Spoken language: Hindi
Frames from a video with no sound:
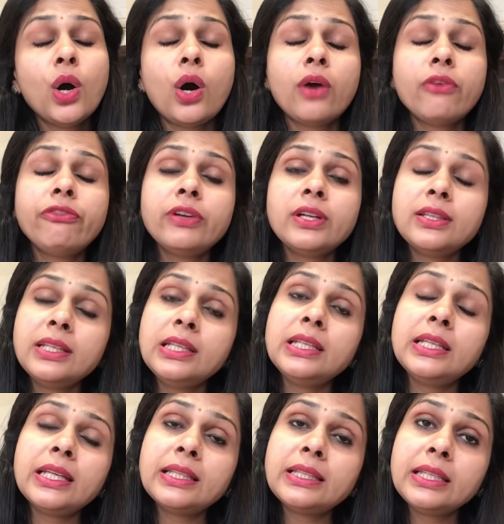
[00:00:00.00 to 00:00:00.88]
और फिर
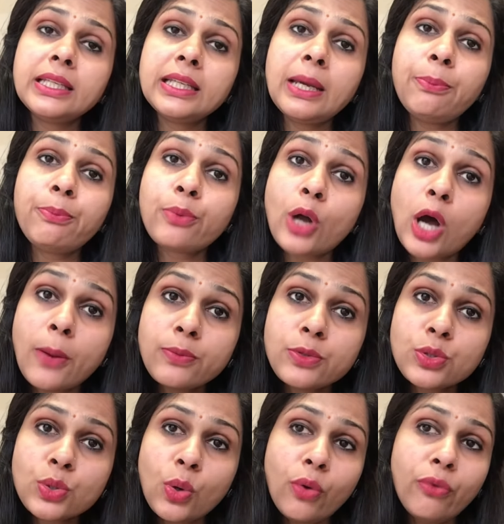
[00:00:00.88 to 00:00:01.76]
धीरे धीरे
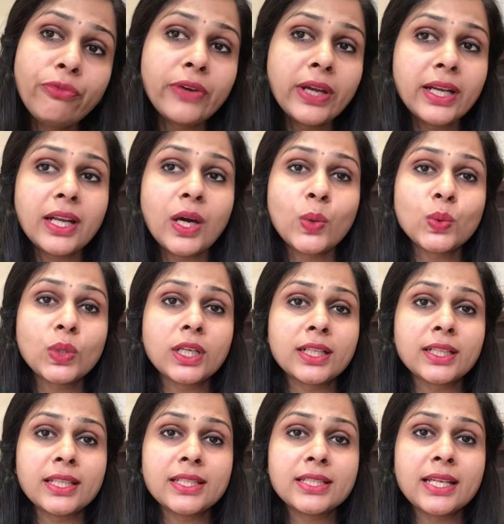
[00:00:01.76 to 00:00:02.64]
प्रॉम्प्ट्स को फेड आउट
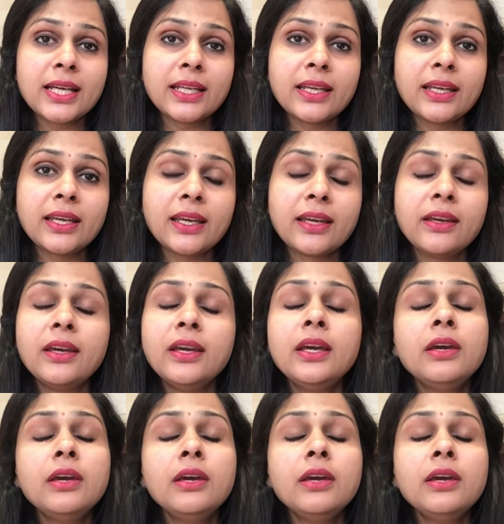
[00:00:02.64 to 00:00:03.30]
करते जाना है